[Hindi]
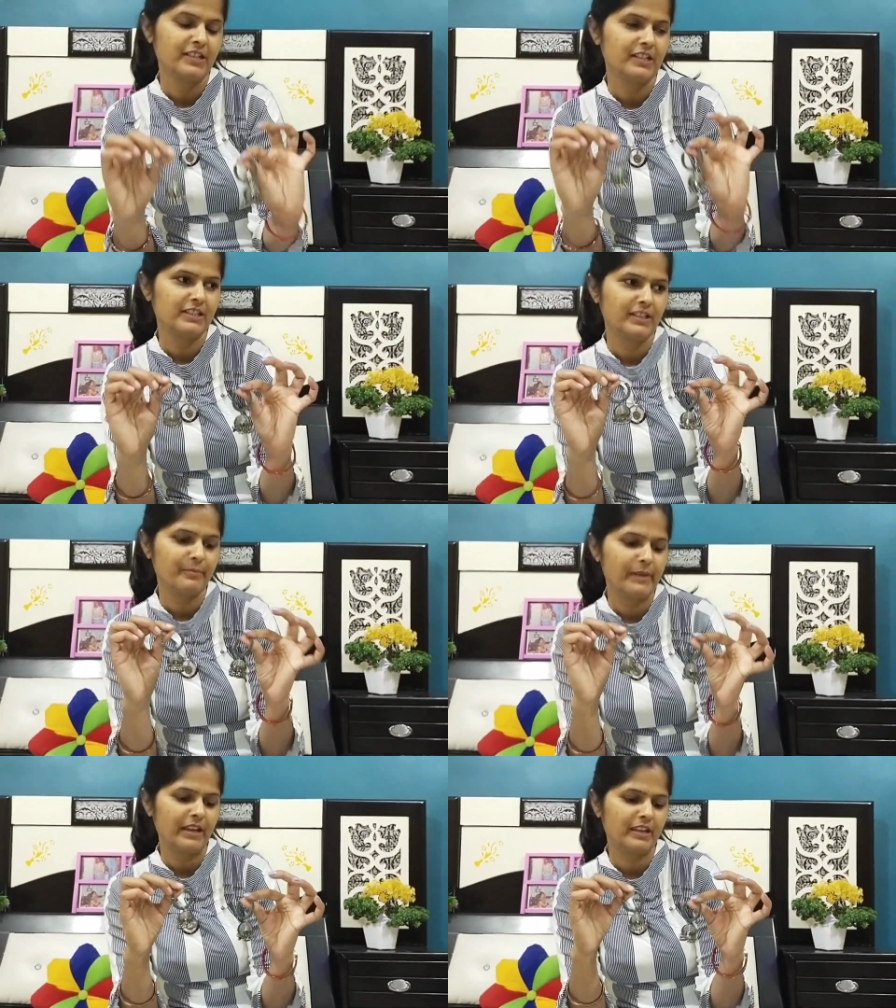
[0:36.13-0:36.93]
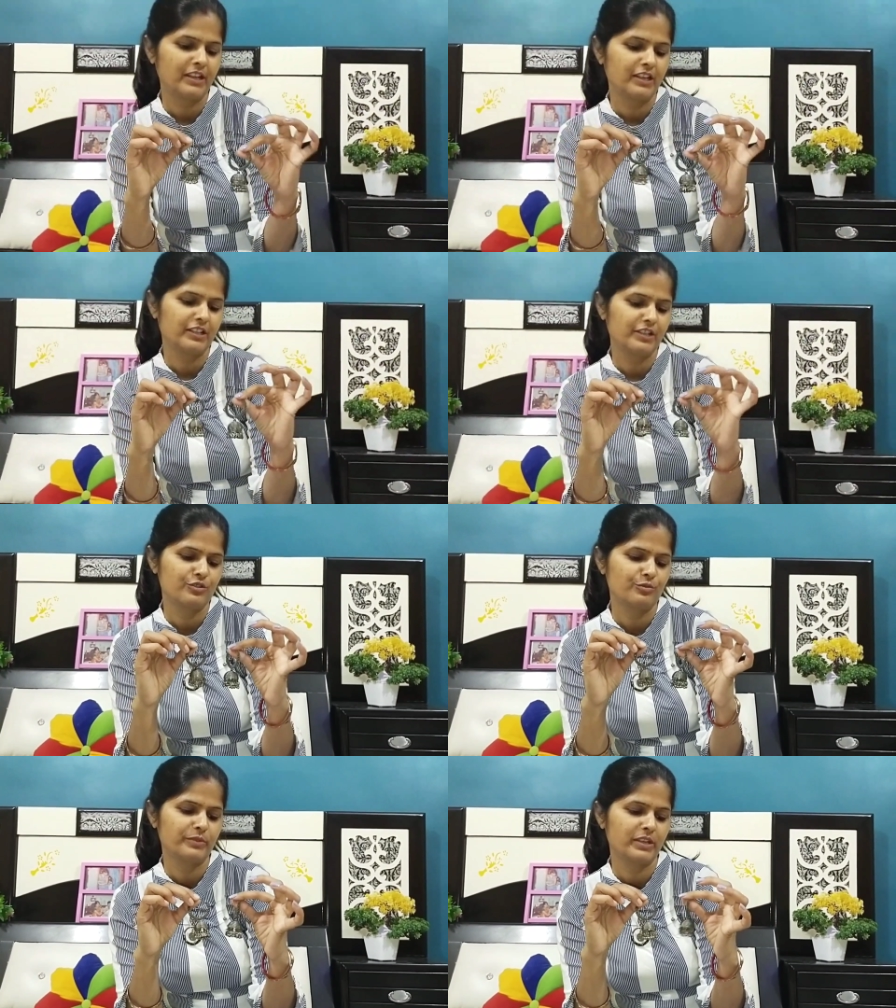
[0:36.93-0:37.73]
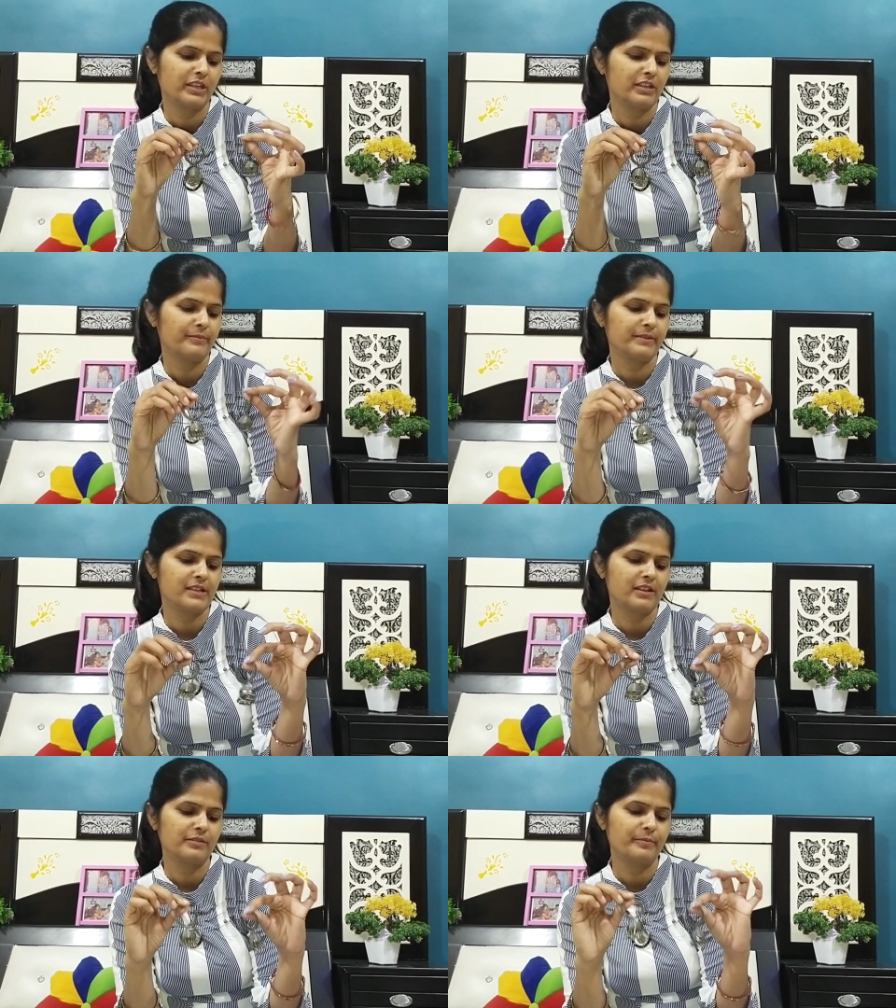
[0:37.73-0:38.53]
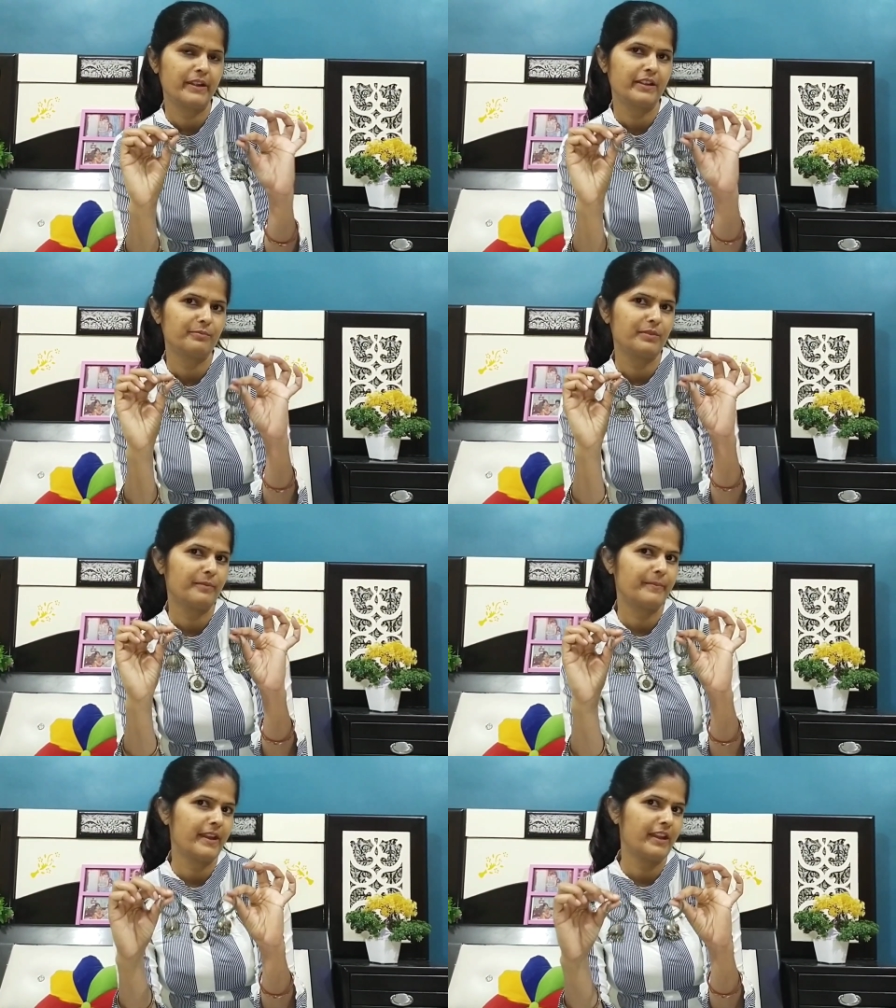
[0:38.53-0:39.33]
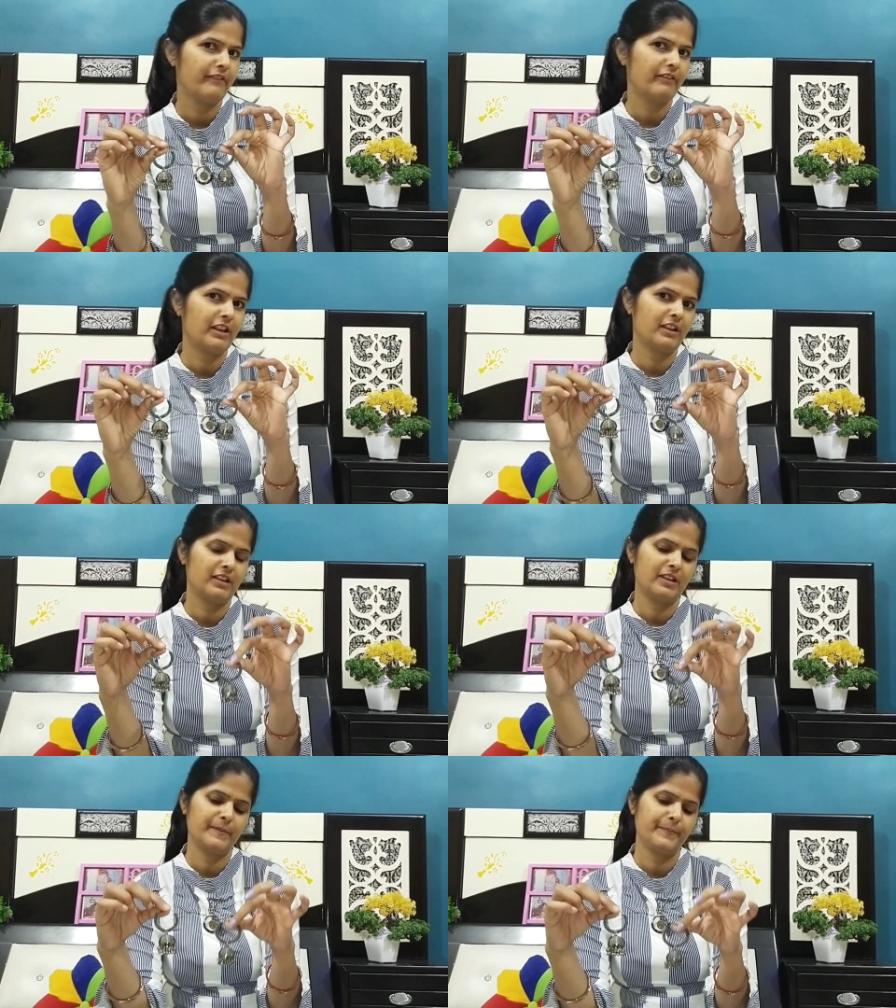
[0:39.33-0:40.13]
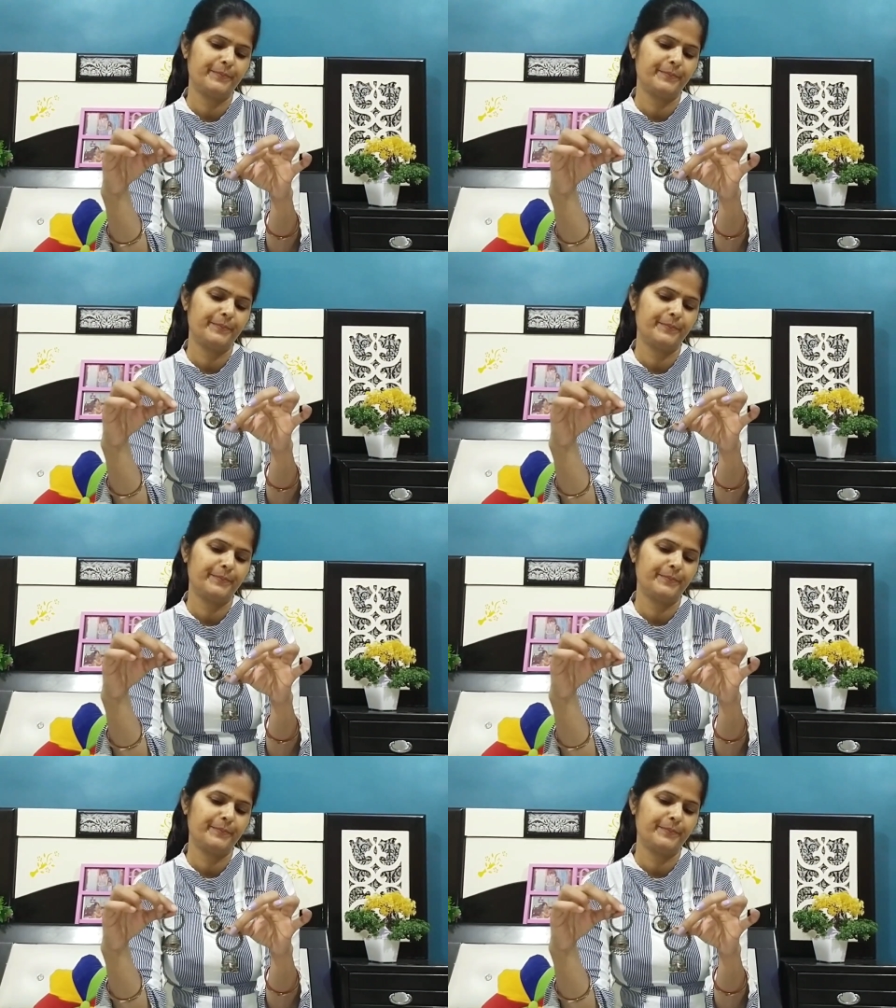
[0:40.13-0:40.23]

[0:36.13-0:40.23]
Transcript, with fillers: साड़ी पे या सूट पे कुर्ती पे ड्रेस पे कैरी कर सकते हैं अब